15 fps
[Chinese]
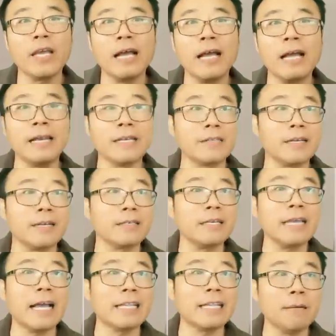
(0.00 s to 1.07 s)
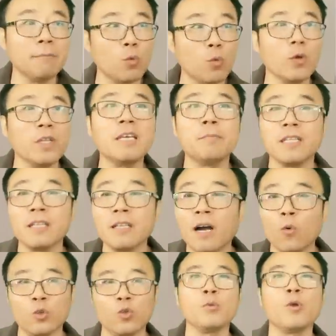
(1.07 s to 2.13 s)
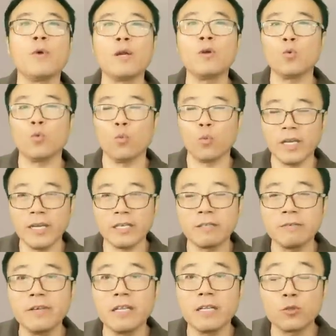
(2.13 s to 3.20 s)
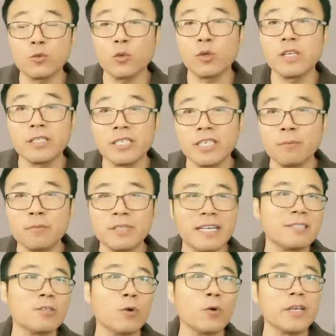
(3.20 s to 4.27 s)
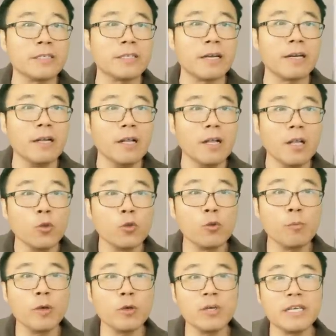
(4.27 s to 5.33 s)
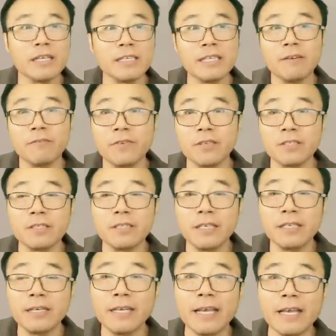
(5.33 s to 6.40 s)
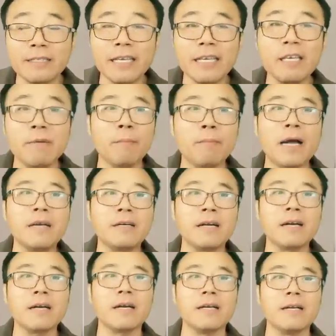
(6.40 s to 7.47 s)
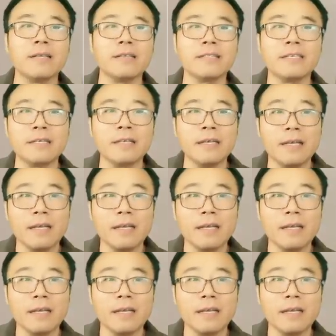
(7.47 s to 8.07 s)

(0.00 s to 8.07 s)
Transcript: 看了一下，这俩他们的国内频道我都没关注，我也是为了做这个节目才搜了一下。橘猫队长现在粉丝呢是两千一百八十二个人，现在